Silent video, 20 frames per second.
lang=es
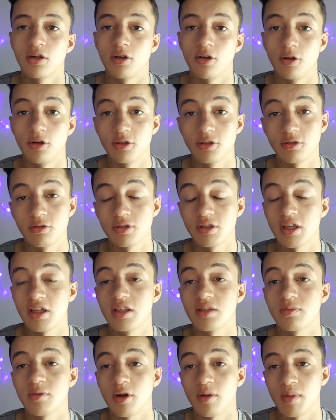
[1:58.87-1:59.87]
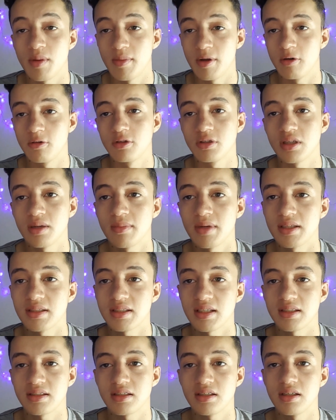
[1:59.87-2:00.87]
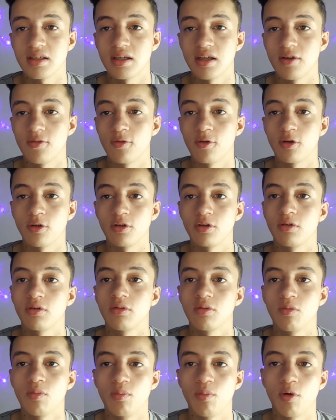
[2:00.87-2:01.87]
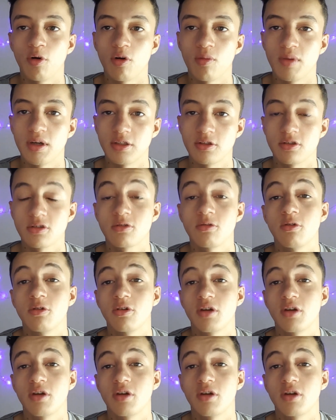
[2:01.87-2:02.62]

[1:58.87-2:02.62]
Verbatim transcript: No sé ustedes, pero a mí me gusta más así el fondo, un poco más oscuro,